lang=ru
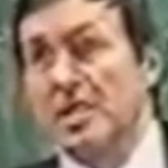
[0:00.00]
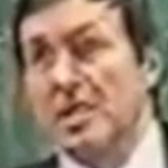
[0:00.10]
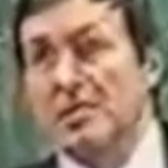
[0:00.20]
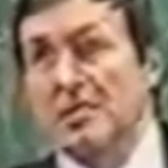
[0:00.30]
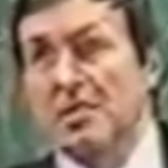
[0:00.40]

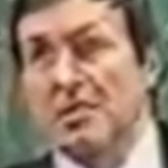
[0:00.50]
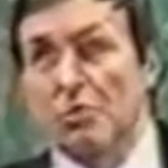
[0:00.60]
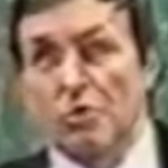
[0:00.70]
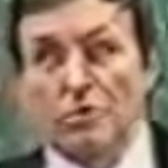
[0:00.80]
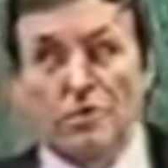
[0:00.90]
Из нас
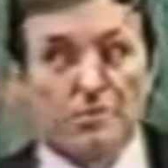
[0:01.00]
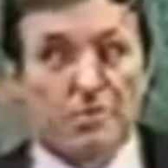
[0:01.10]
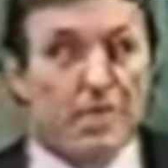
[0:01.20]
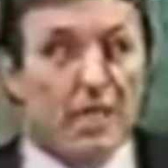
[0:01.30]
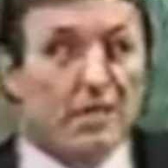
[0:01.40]

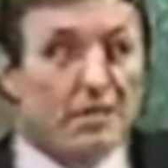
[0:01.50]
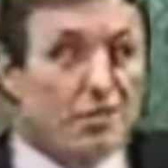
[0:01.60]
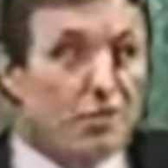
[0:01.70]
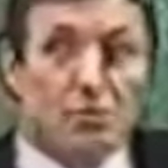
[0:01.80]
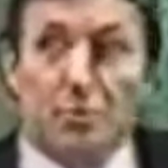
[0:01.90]
он
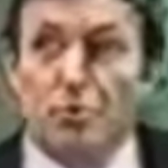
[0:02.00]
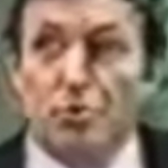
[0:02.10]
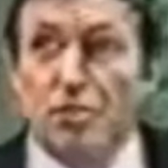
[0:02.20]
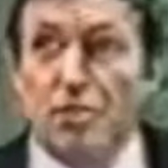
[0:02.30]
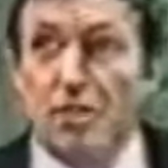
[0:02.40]
пытается
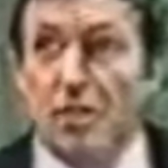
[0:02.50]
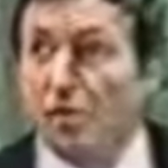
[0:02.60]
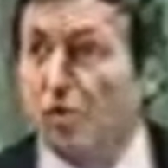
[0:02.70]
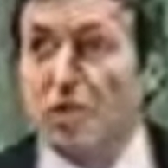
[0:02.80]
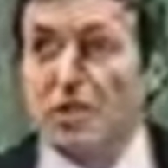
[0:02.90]
что-то получить.
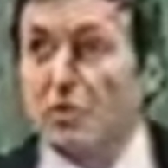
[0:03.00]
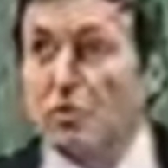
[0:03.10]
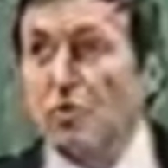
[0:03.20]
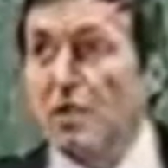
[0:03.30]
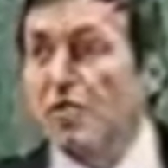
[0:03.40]
Но
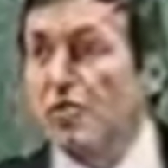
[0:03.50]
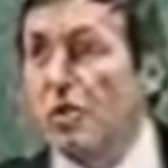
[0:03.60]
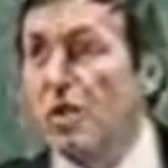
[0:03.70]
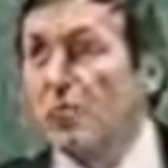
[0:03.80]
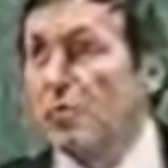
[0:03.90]
я
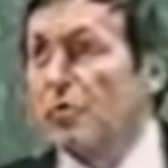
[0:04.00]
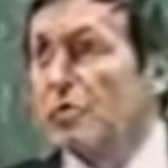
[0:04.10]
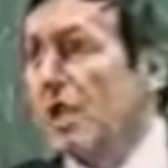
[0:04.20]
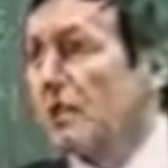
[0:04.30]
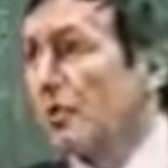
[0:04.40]
уверен, что
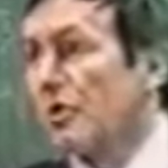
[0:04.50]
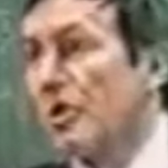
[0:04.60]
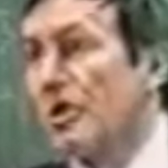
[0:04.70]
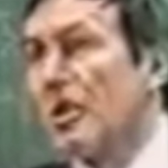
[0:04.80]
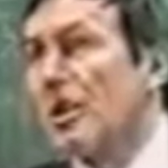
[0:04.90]

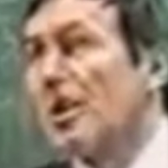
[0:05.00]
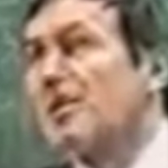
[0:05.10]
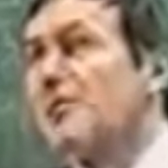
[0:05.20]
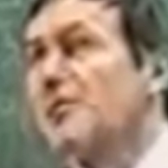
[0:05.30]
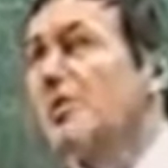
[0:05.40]
получает он
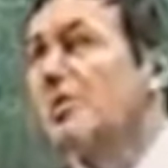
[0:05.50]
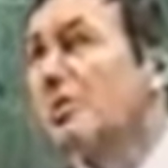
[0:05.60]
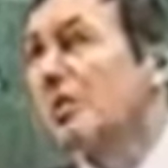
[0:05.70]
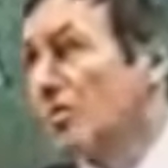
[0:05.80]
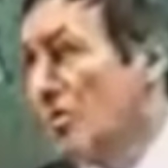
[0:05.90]
гораздо
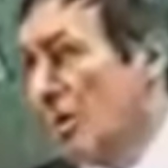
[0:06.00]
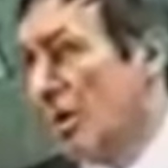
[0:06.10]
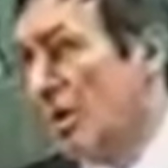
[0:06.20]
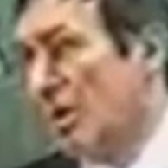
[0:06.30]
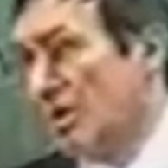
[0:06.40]
меньше
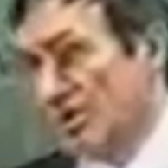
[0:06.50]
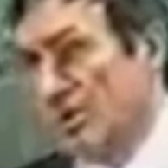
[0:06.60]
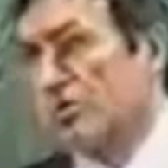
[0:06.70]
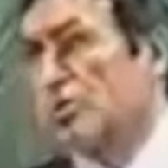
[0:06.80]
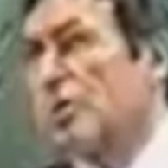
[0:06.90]
того,
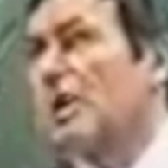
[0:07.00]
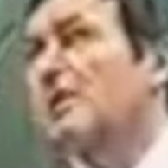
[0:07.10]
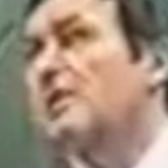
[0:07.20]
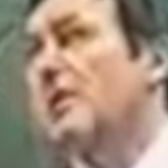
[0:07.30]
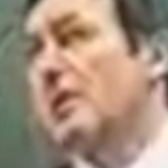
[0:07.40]

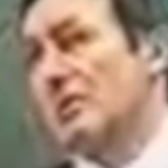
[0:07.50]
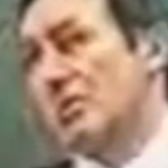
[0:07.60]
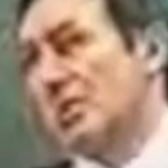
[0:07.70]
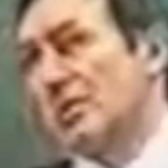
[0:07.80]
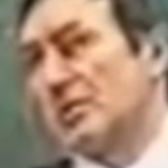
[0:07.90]
что бы
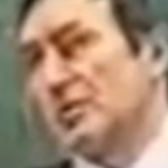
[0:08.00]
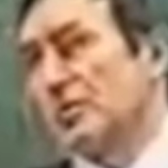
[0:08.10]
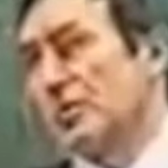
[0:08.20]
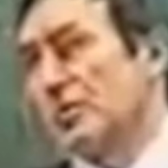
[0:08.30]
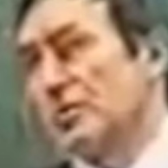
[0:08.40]
хотел он от нас